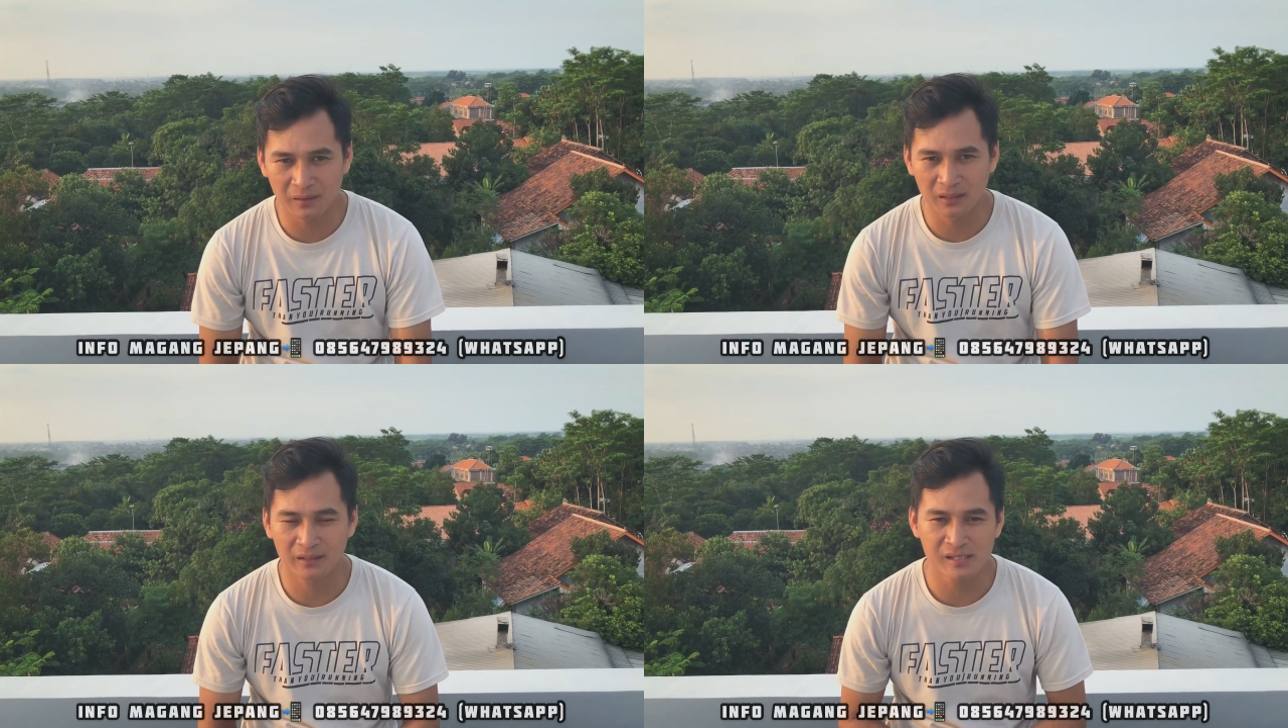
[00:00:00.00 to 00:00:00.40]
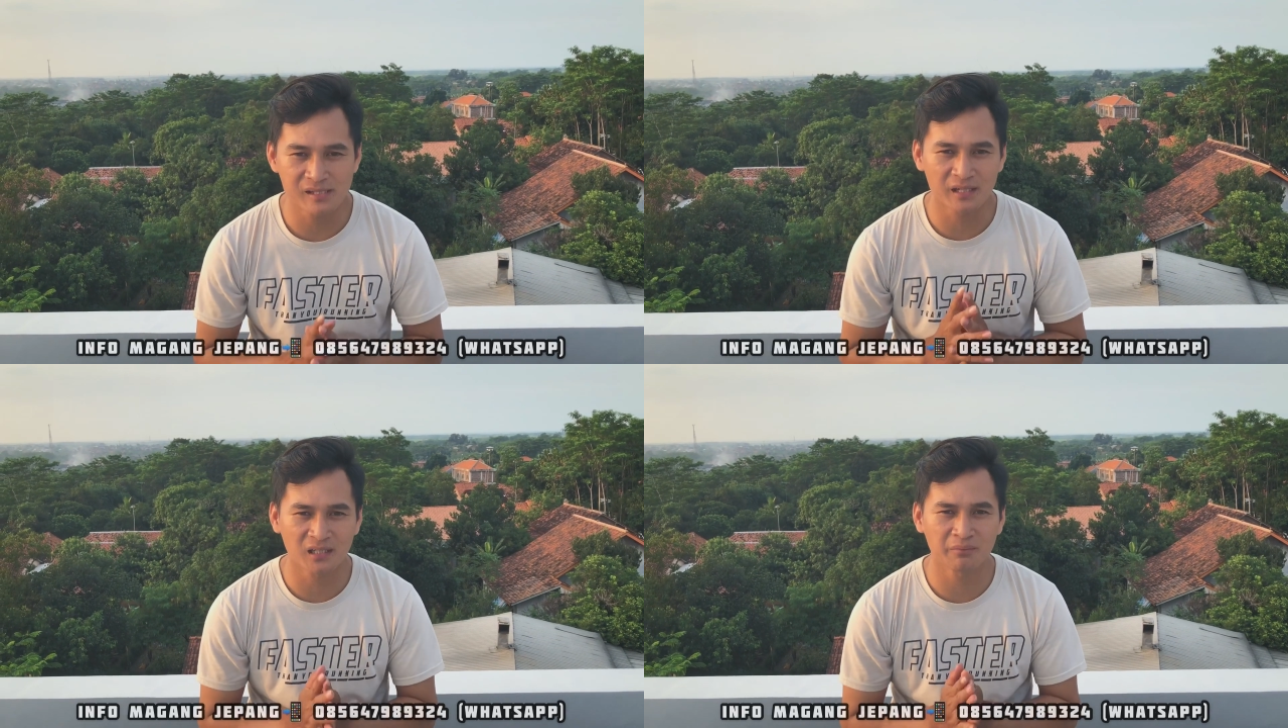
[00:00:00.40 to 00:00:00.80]
uh, di
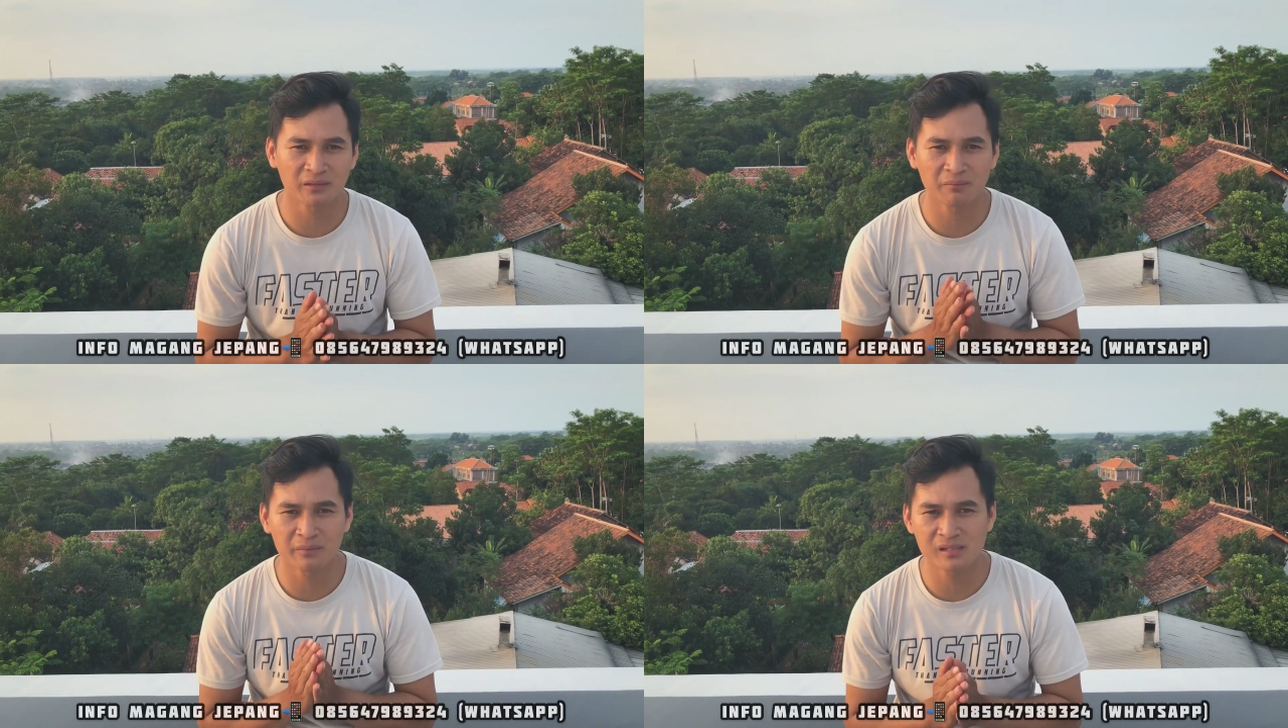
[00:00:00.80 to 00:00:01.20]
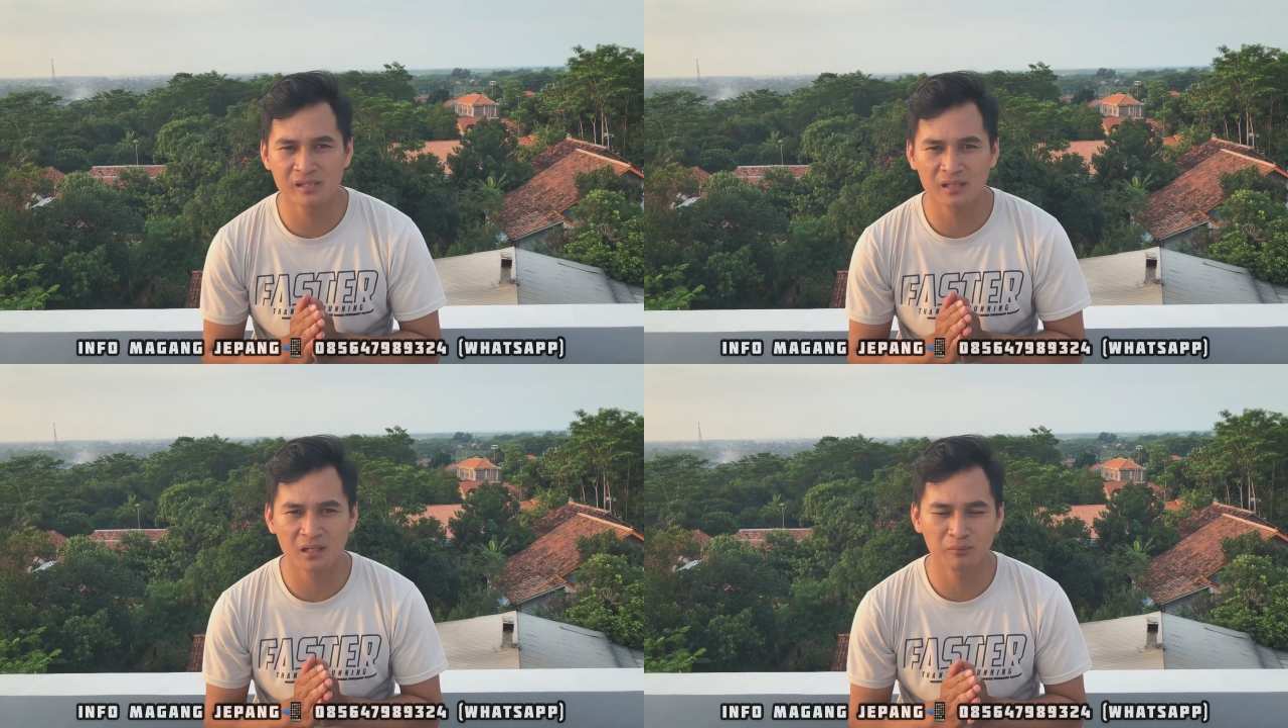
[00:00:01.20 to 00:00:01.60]
share ke teman-teman
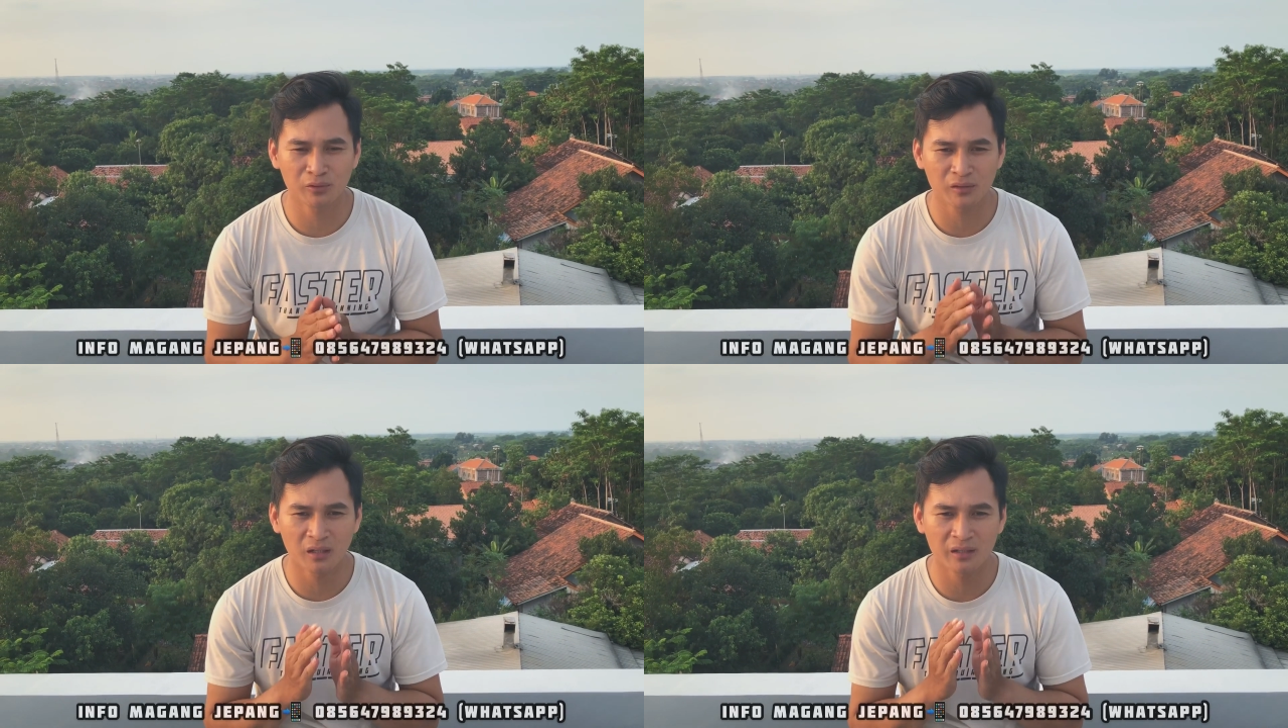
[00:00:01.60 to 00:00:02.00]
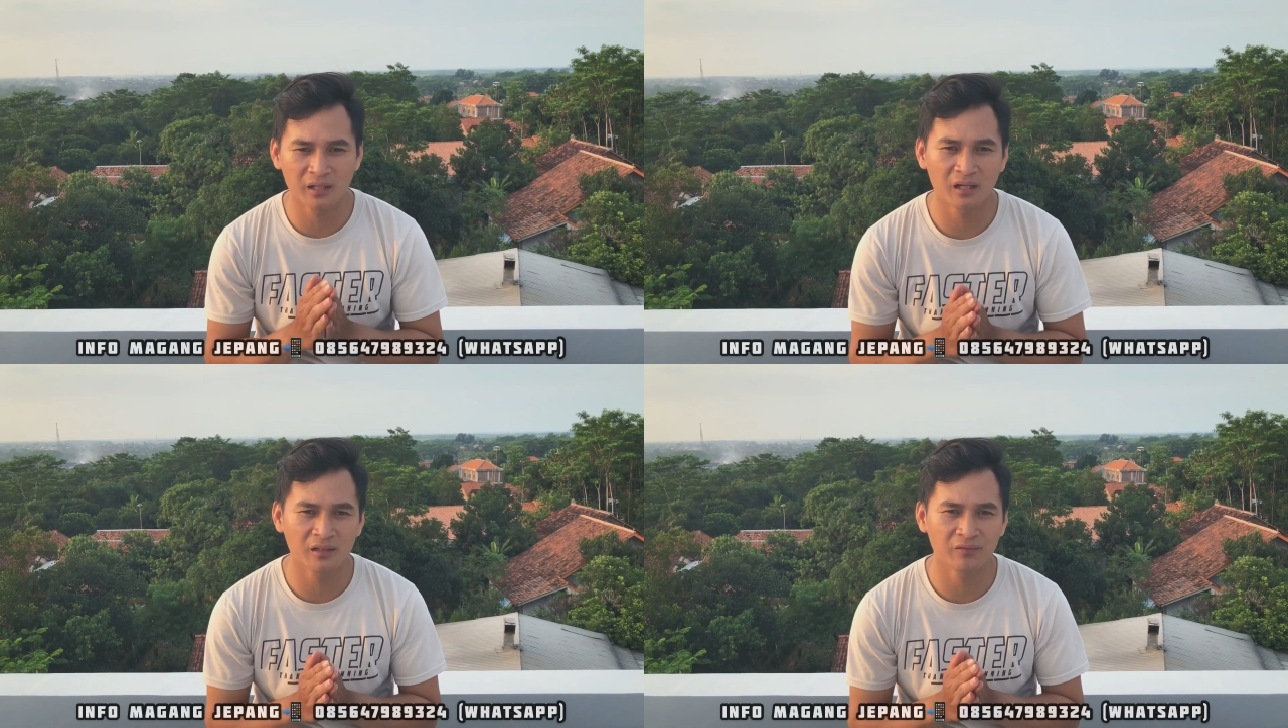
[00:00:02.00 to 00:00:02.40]
jika menurut
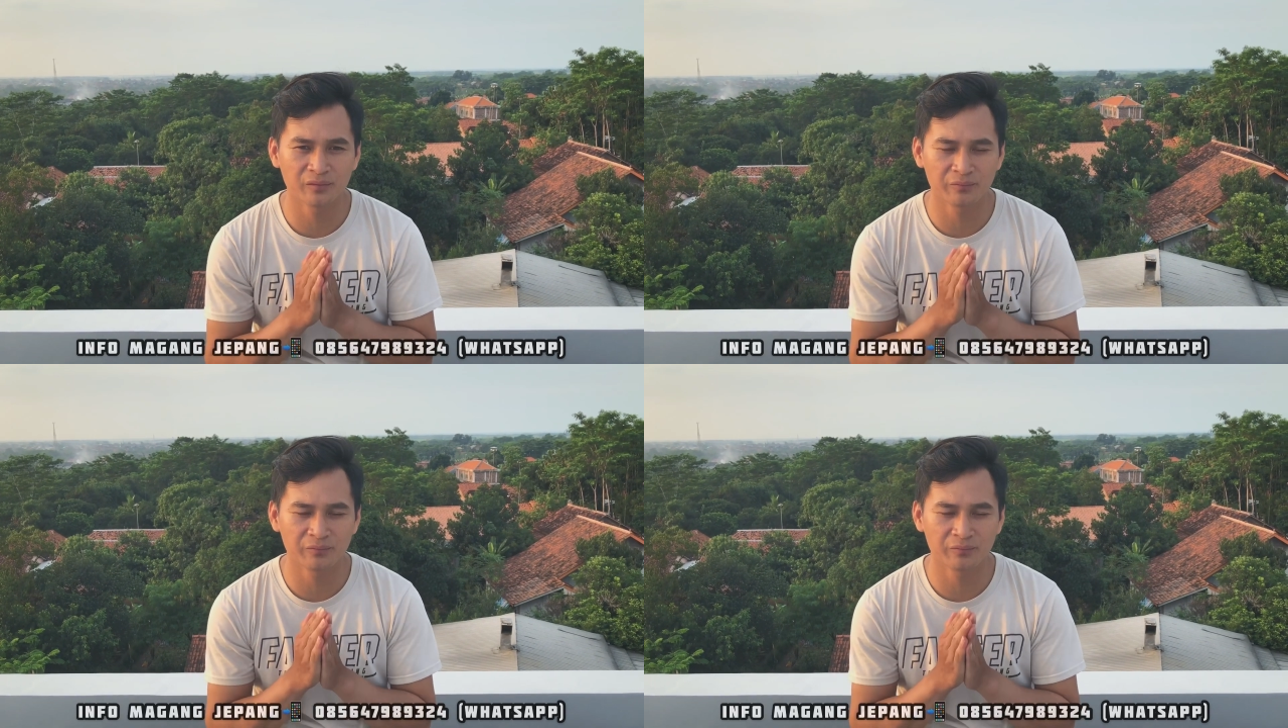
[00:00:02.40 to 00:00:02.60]
kalian